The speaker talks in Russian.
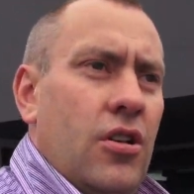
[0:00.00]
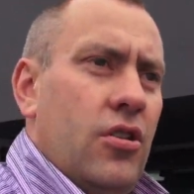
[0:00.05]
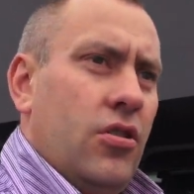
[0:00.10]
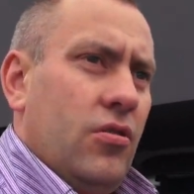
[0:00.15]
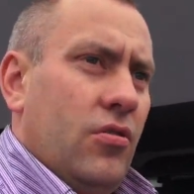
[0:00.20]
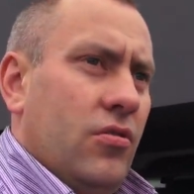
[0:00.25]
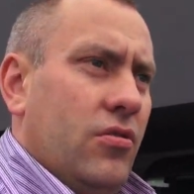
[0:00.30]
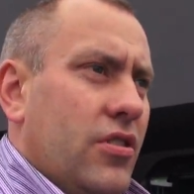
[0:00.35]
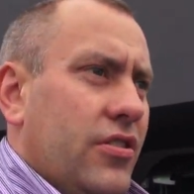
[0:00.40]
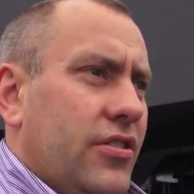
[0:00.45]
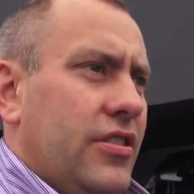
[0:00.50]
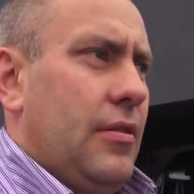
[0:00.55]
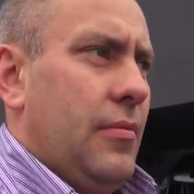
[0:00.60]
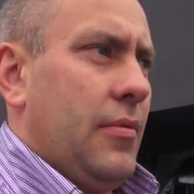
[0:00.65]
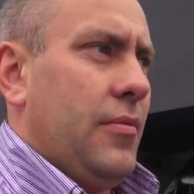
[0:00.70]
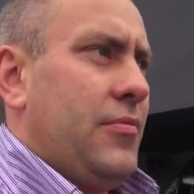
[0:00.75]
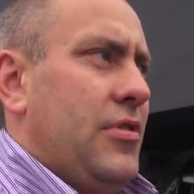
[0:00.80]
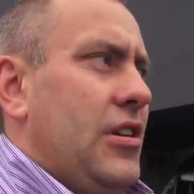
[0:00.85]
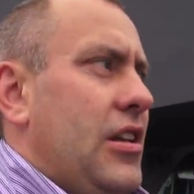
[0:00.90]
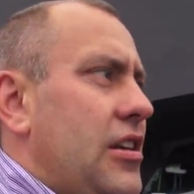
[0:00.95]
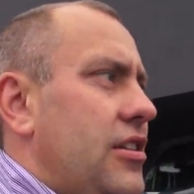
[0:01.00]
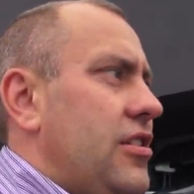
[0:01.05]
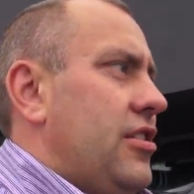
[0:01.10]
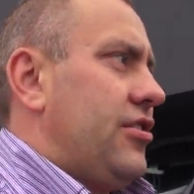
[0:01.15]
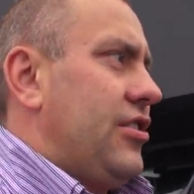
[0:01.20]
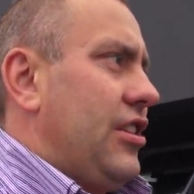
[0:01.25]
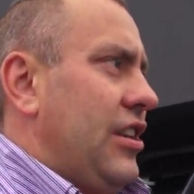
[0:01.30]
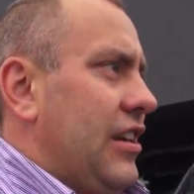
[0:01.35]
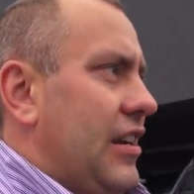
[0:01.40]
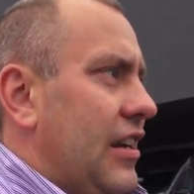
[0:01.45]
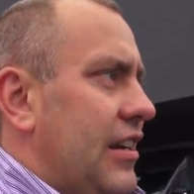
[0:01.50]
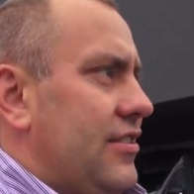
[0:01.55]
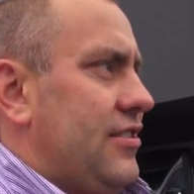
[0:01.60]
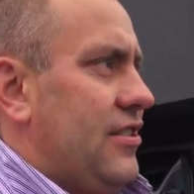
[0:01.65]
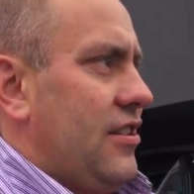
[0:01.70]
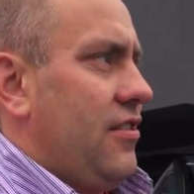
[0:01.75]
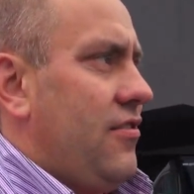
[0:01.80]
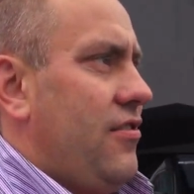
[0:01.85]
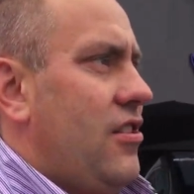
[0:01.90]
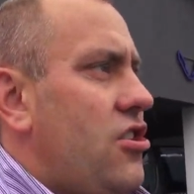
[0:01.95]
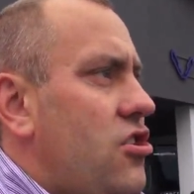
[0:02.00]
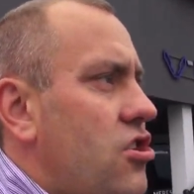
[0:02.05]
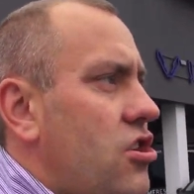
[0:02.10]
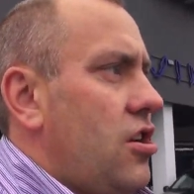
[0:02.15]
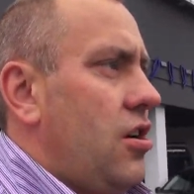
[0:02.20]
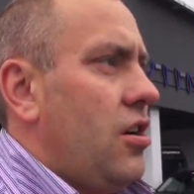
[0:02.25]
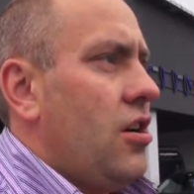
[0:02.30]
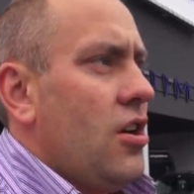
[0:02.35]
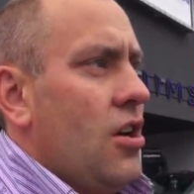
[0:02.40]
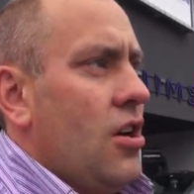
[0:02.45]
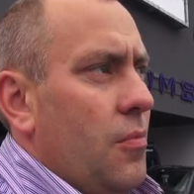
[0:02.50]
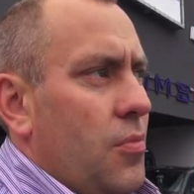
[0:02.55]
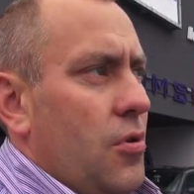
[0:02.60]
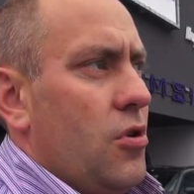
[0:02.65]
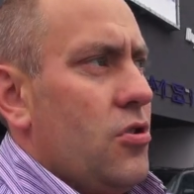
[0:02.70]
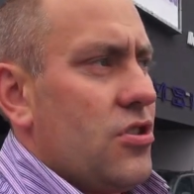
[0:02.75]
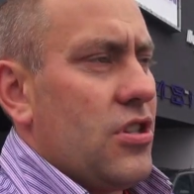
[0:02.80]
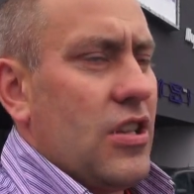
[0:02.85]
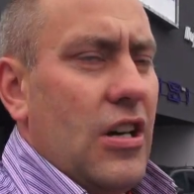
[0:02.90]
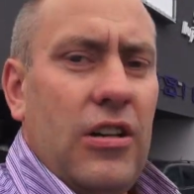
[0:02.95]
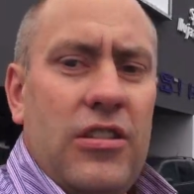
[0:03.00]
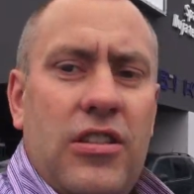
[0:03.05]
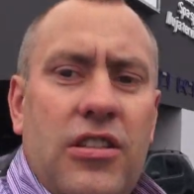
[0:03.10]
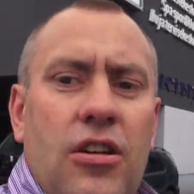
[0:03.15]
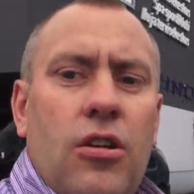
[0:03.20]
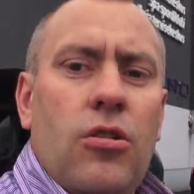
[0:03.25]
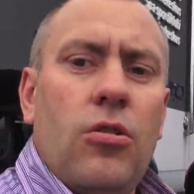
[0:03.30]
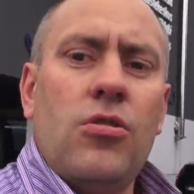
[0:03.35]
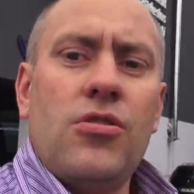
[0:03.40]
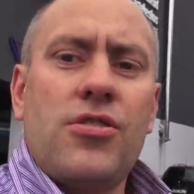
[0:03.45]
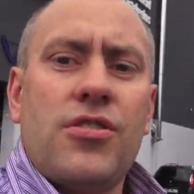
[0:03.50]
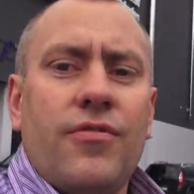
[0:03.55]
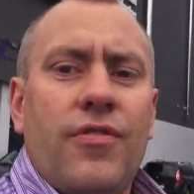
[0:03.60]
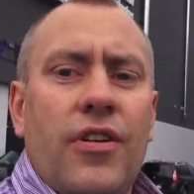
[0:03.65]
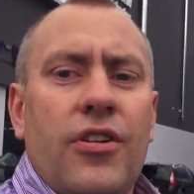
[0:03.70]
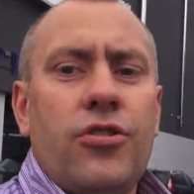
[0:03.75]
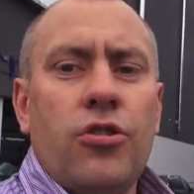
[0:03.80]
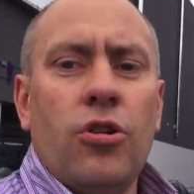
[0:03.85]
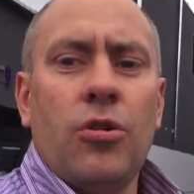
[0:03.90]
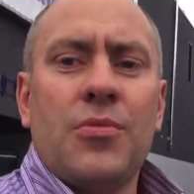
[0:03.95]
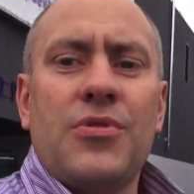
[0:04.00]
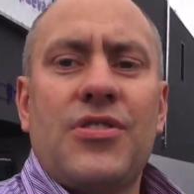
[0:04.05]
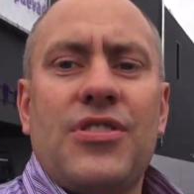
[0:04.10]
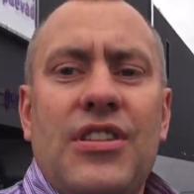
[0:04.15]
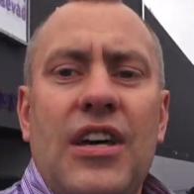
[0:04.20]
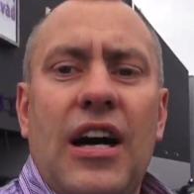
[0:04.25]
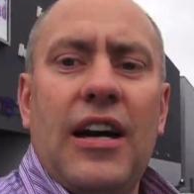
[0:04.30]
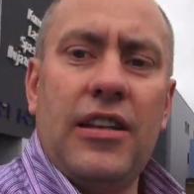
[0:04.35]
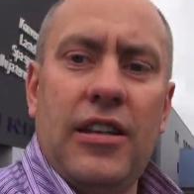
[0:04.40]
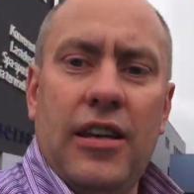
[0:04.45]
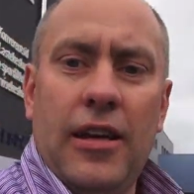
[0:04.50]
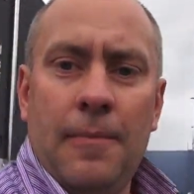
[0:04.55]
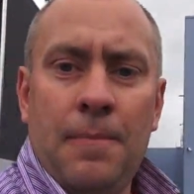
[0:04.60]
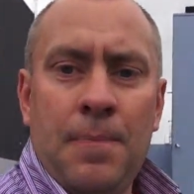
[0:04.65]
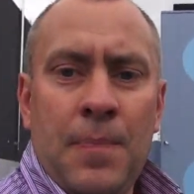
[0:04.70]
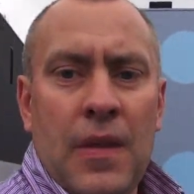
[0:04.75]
Но на самом деле это три разные вещи, просто они находятся в одном здании.